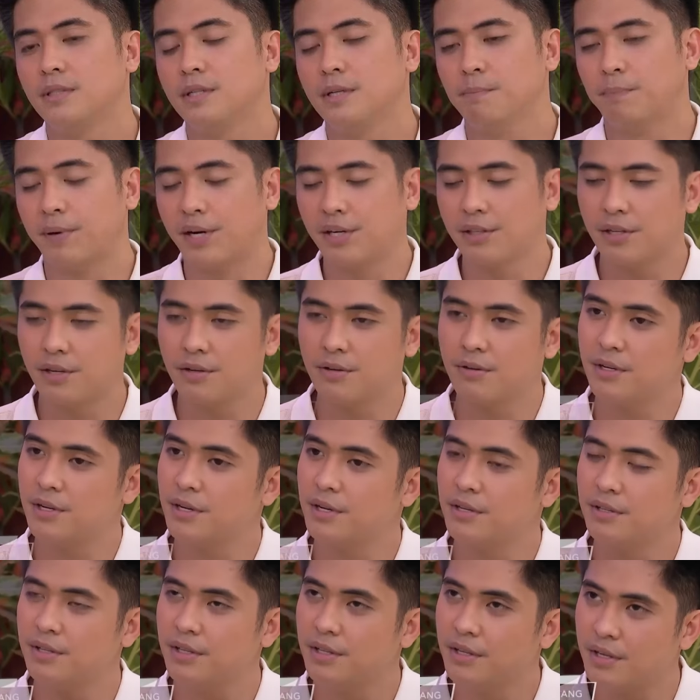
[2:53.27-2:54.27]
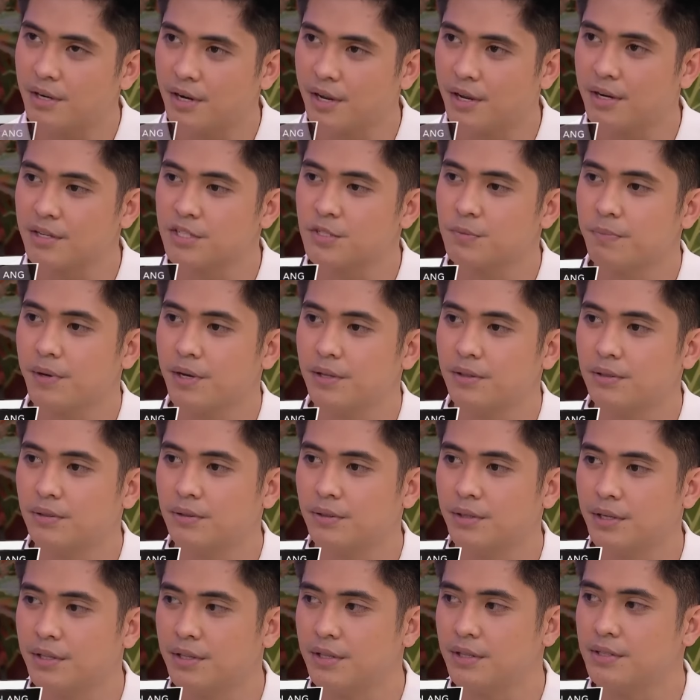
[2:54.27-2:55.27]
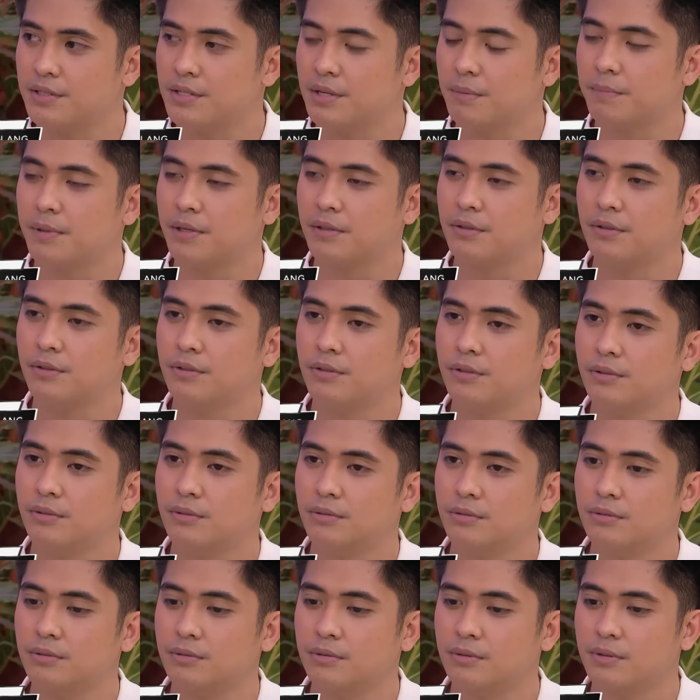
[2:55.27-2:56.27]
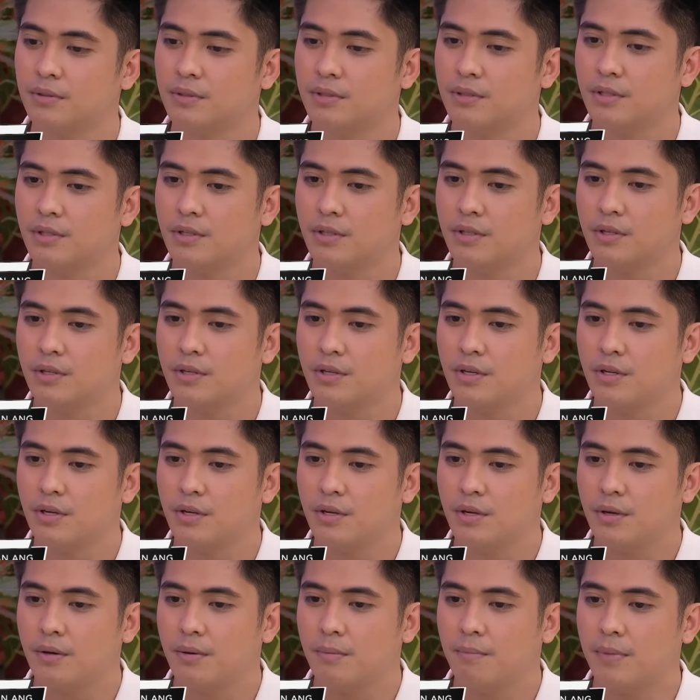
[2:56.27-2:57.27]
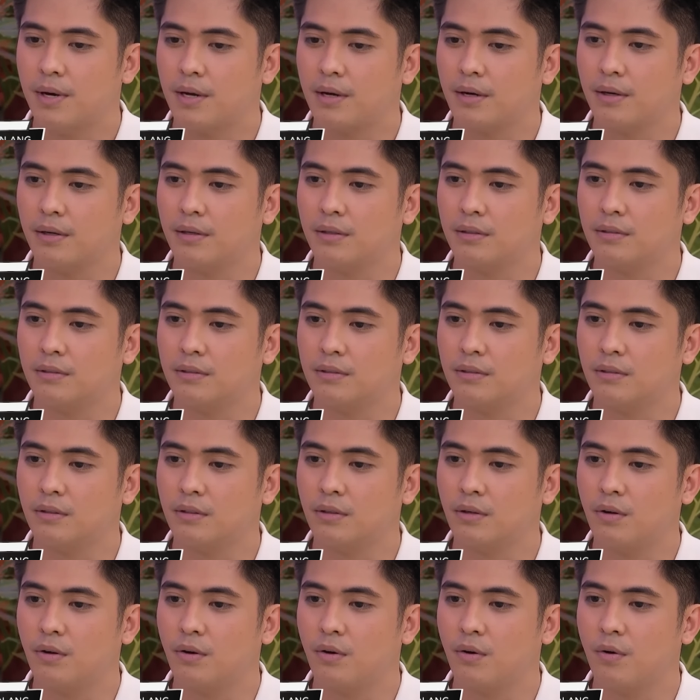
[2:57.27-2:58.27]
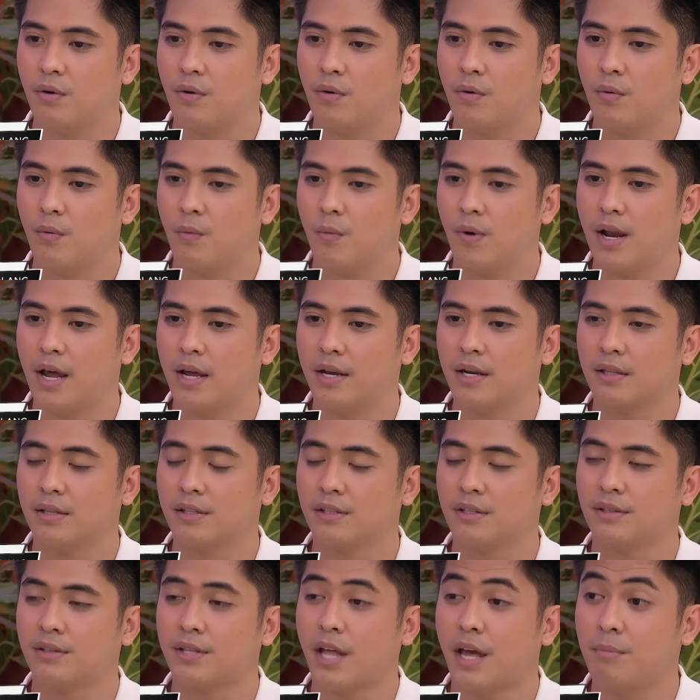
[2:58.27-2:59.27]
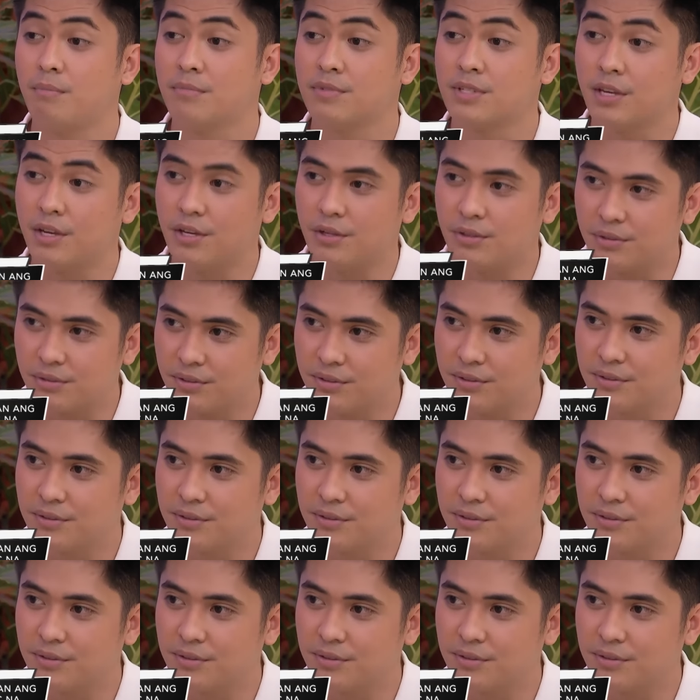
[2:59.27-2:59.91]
part na yun na hindi nire-respeto and isa pa dun yung parang wala nang time sa'yo.